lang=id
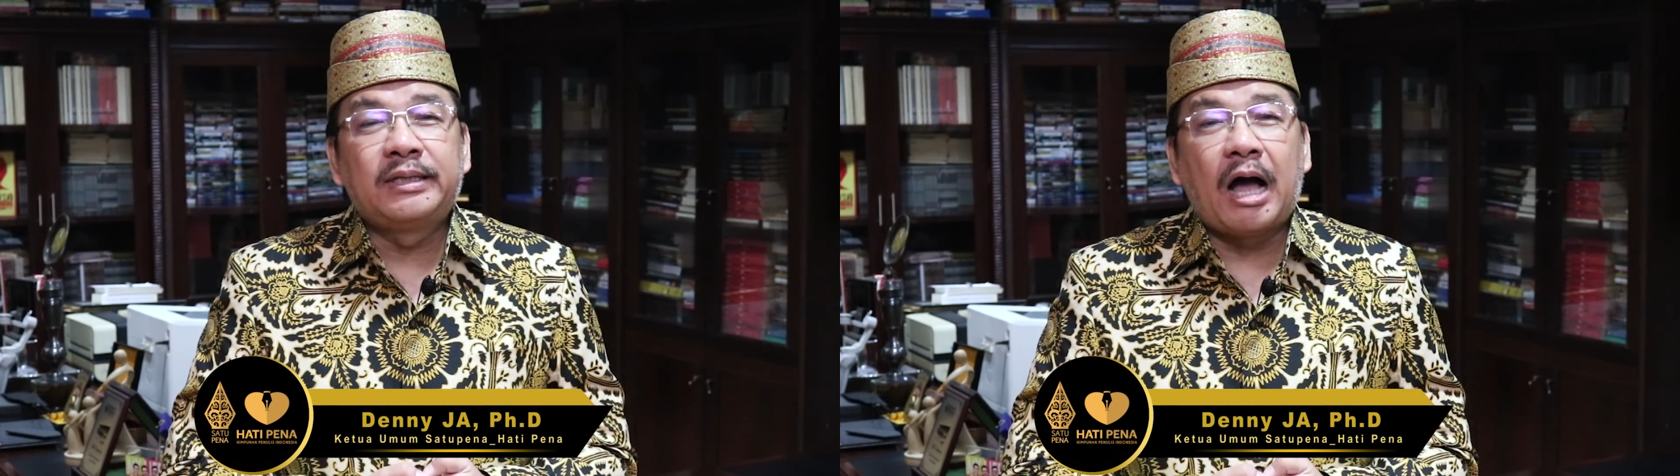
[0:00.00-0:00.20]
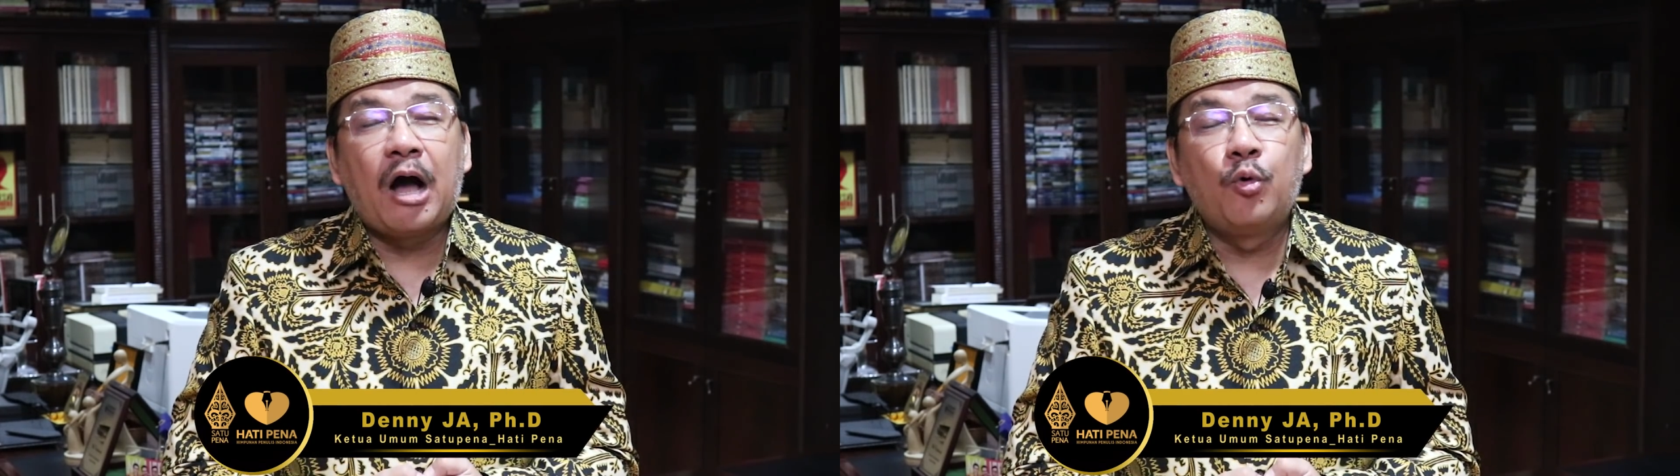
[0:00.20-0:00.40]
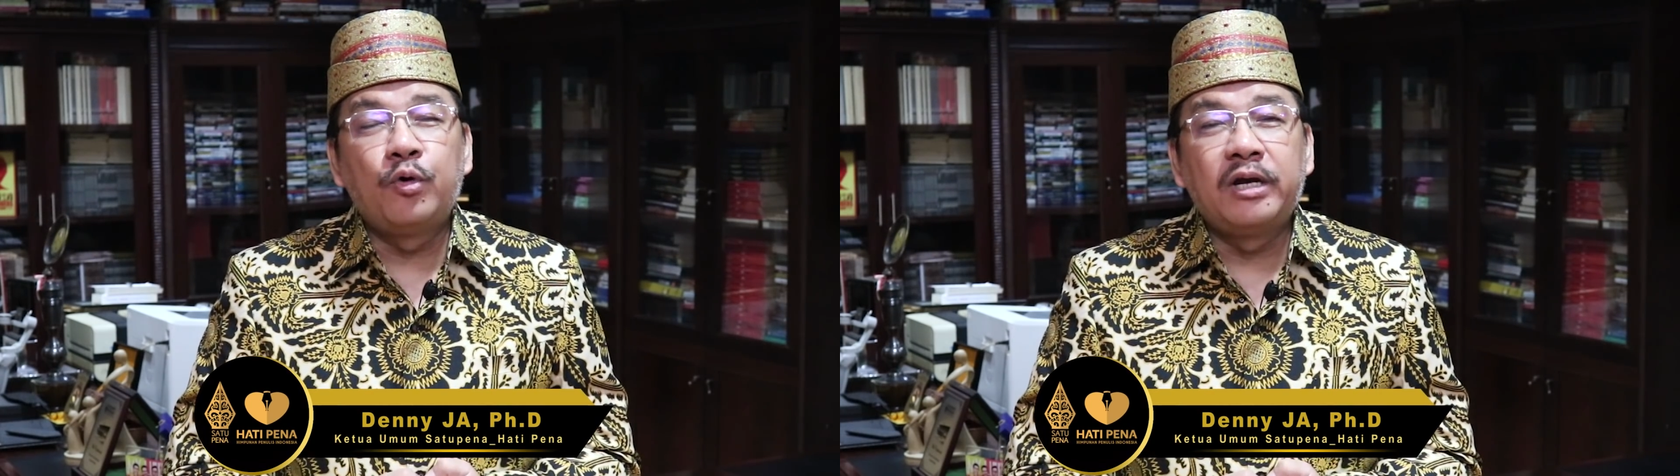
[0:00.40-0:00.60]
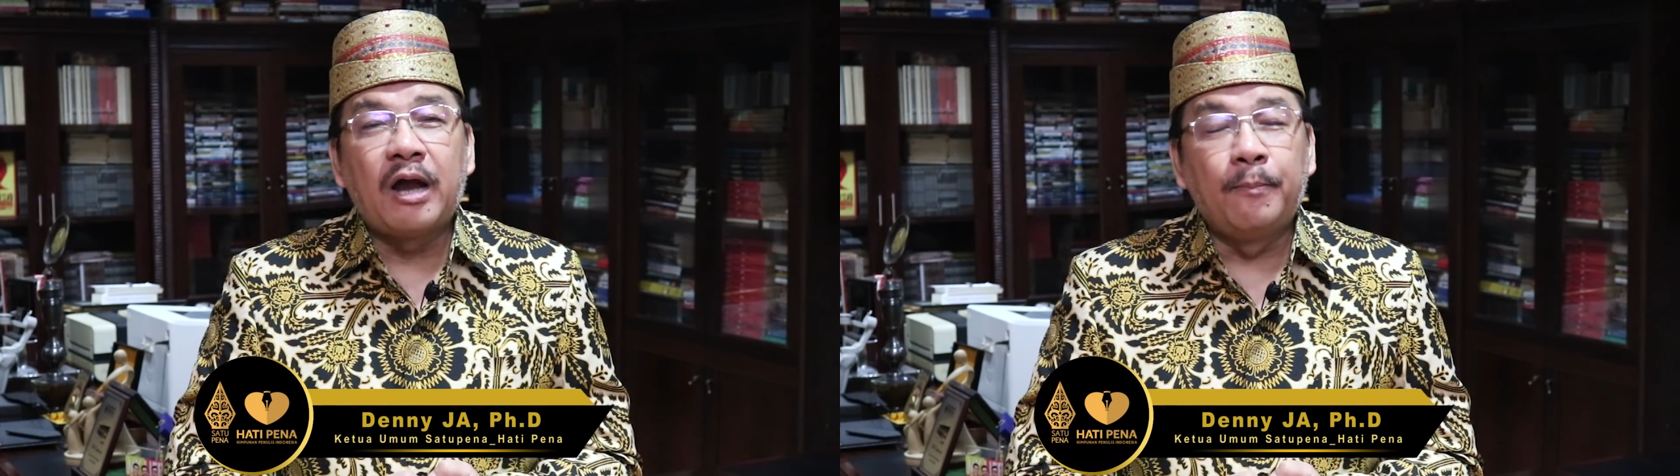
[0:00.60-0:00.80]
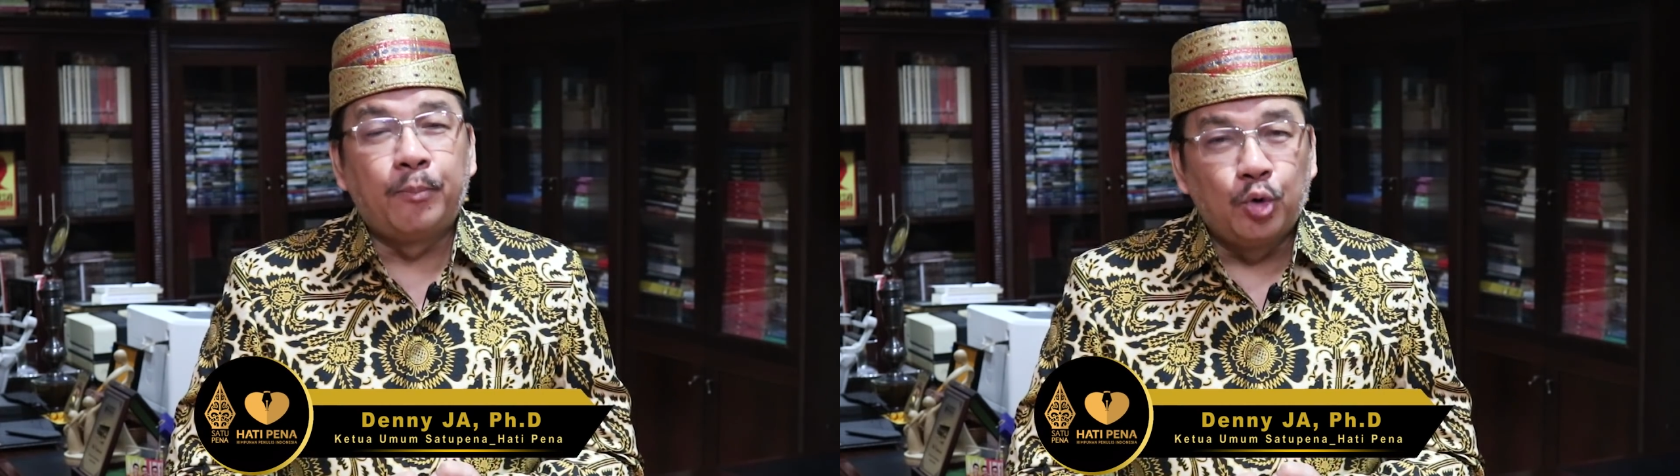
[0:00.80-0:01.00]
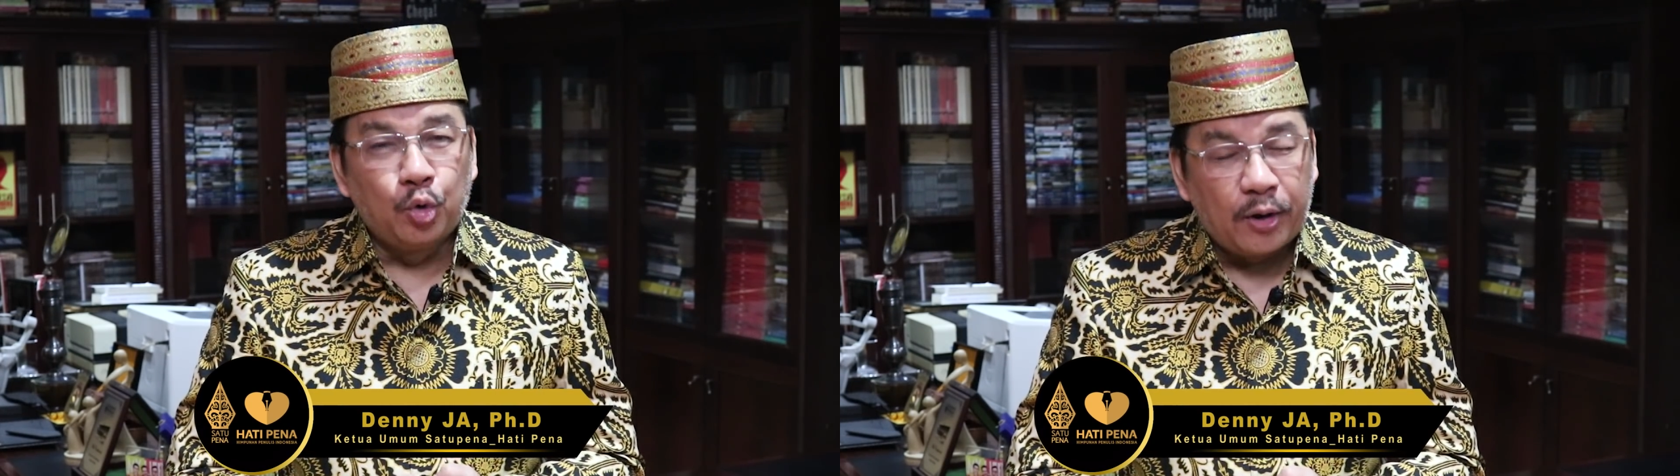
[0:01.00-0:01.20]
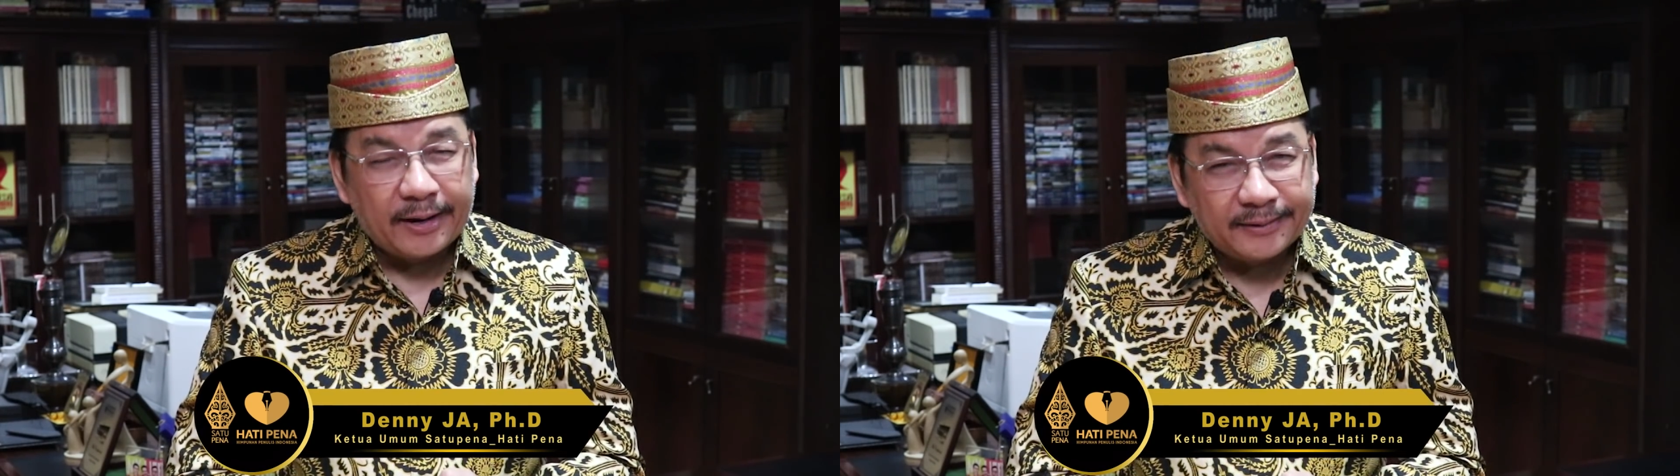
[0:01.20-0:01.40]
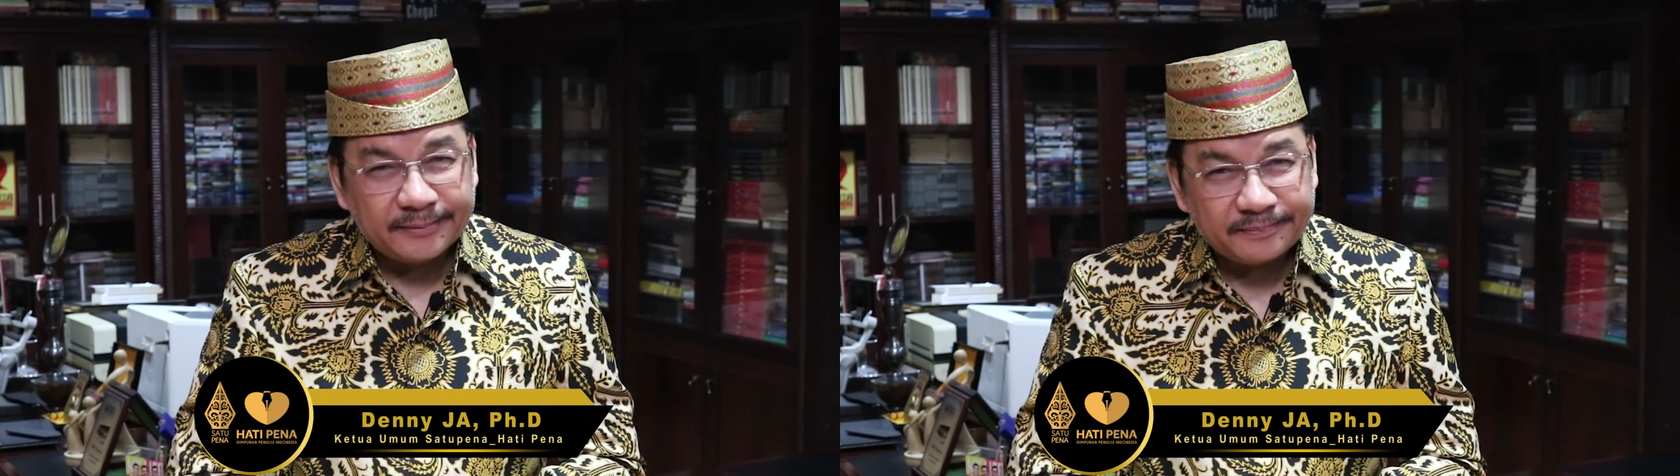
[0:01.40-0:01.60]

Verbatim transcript: tahun 60-an.